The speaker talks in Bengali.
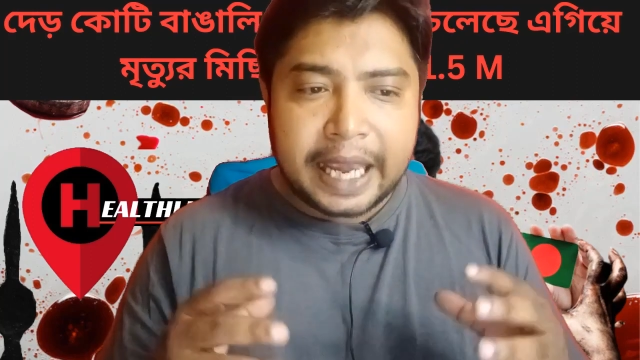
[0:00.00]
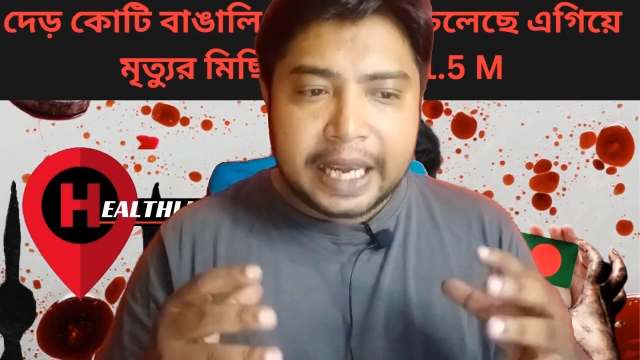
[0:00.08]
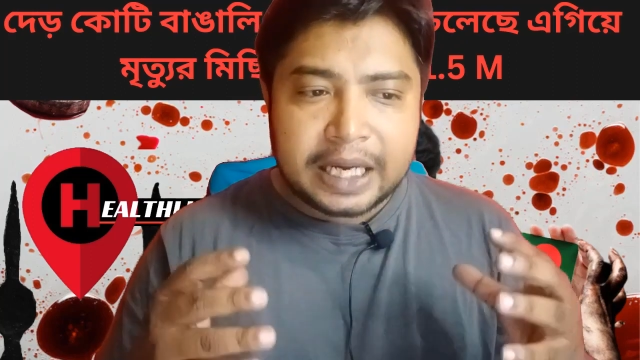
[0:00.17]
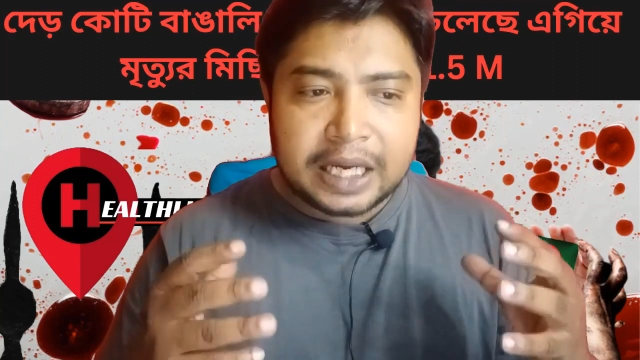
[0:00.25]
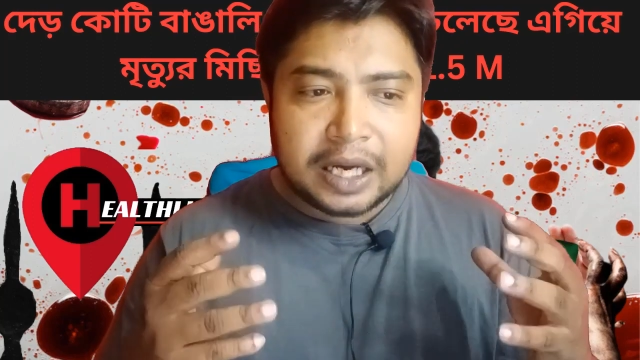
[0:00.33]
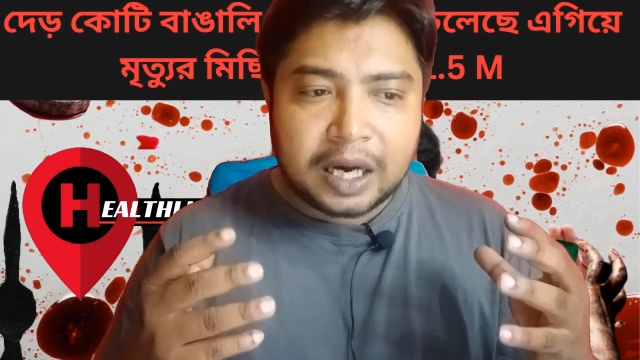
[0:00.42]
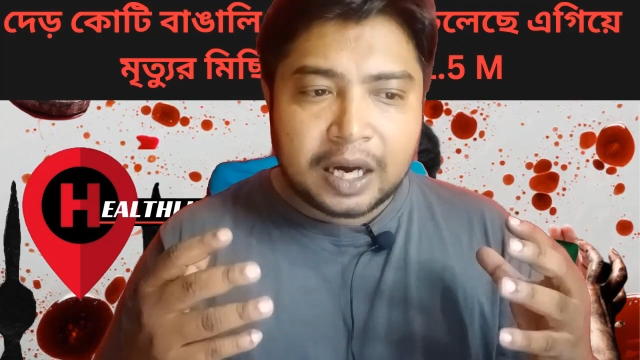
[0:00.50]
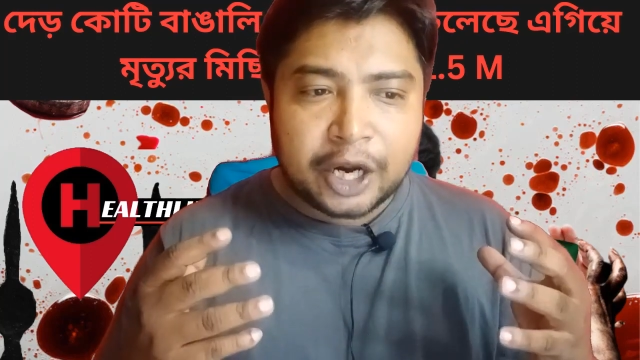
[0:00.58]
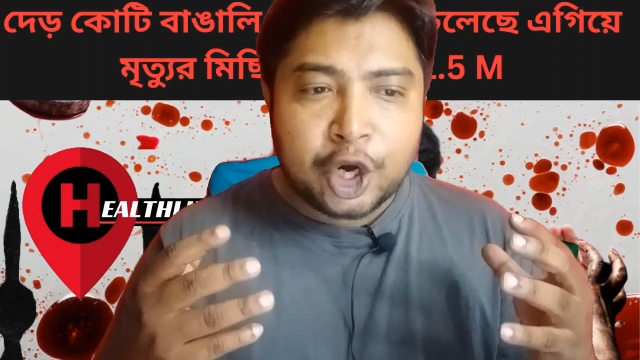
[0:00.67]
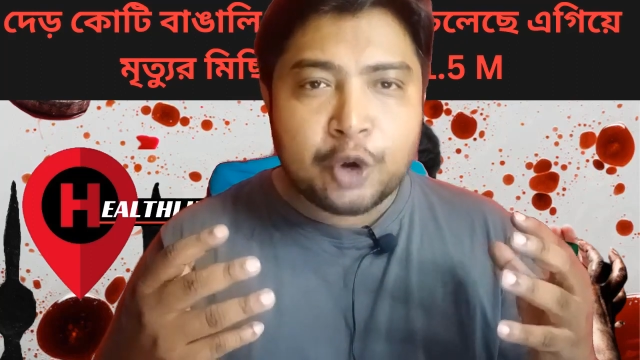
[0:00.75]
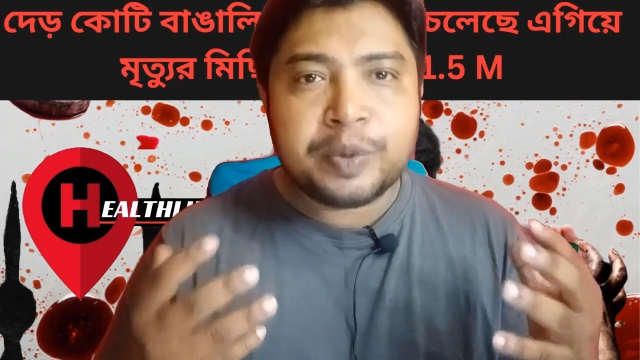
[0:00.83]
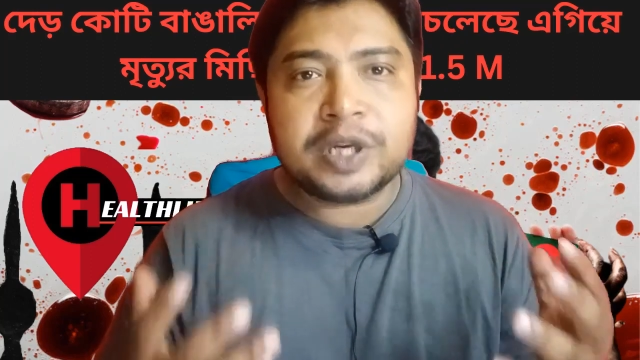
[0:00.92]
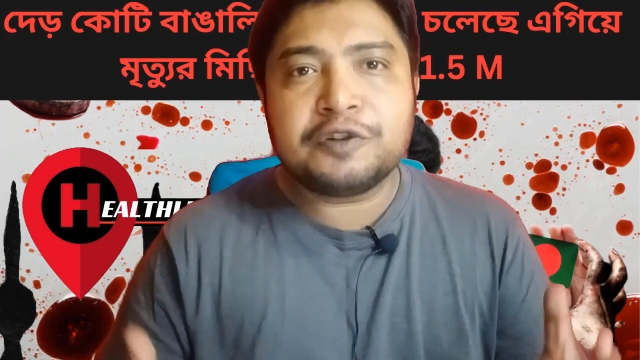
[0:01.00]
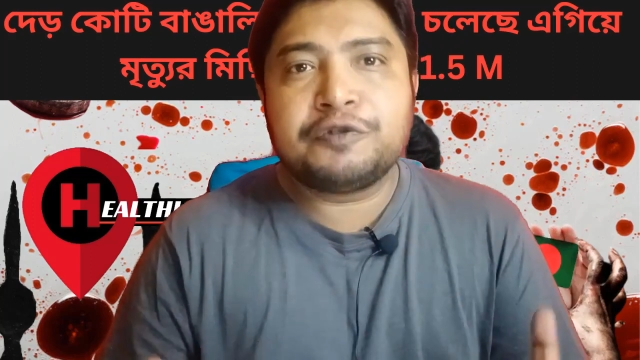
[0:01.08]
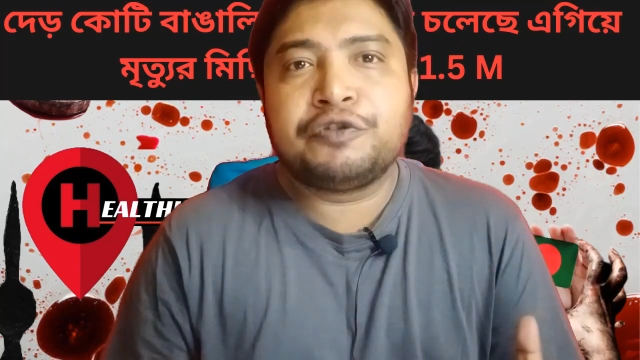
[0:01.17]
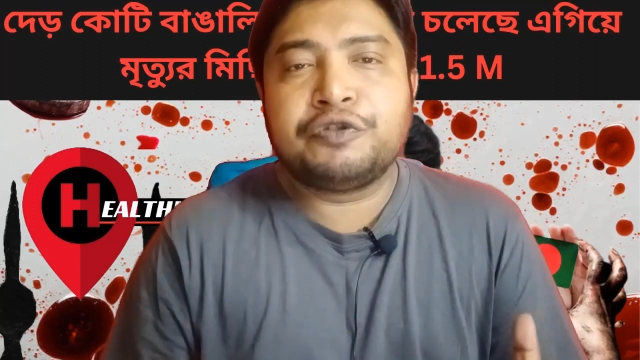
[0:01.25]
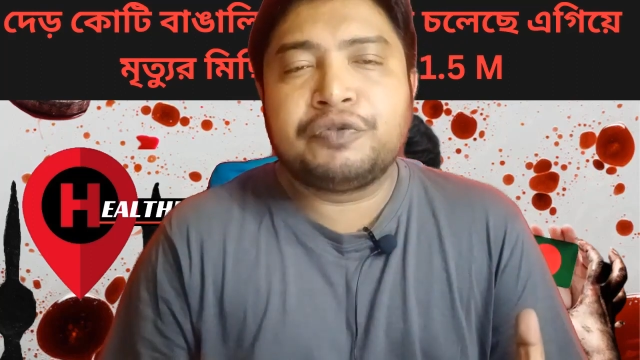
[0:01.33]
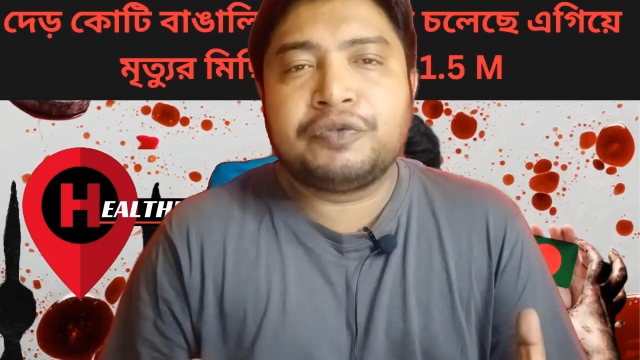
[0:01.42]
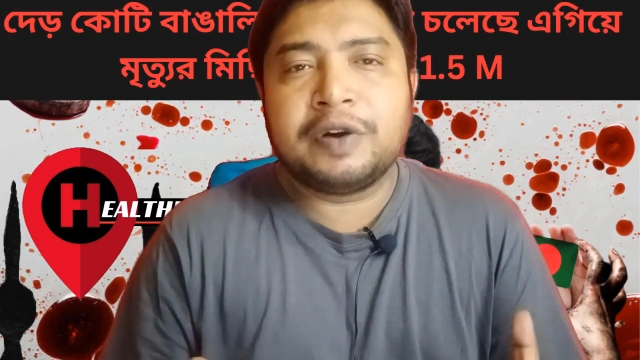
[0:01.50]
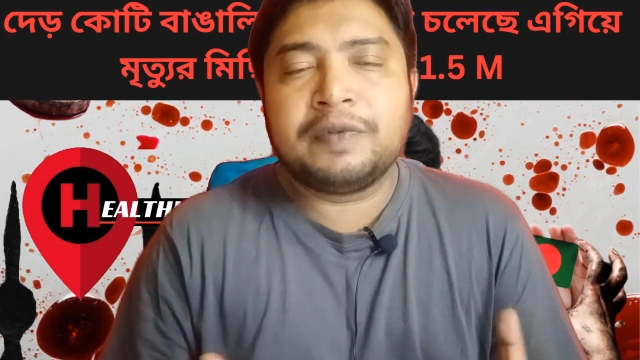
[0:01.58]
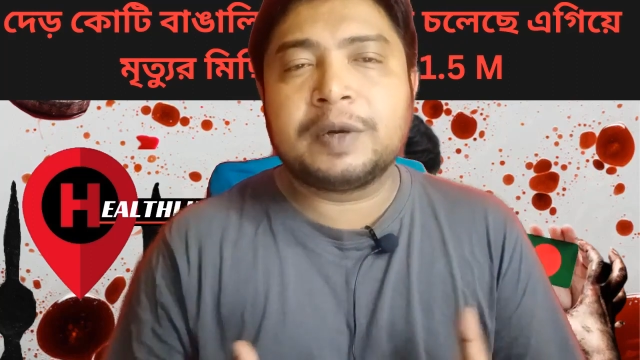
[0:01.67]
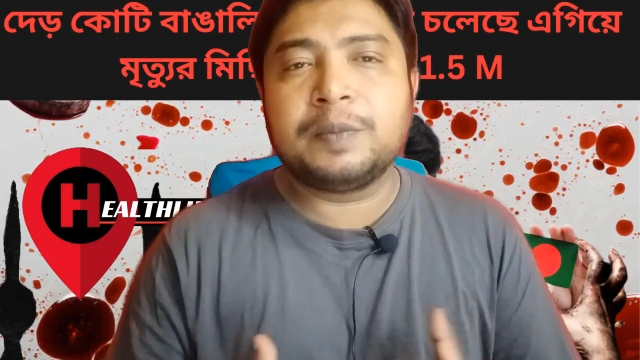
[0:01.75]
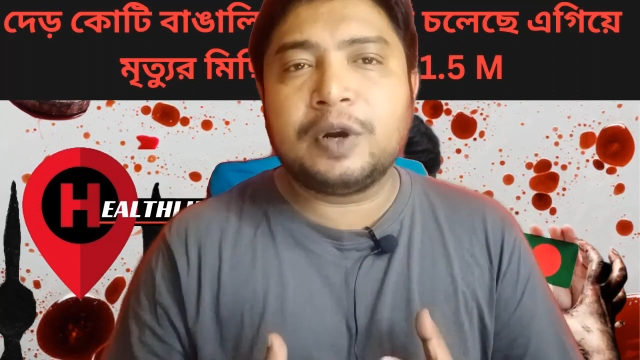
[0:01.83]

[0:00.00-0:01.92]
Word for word: এই রিউমেটিক ফিভার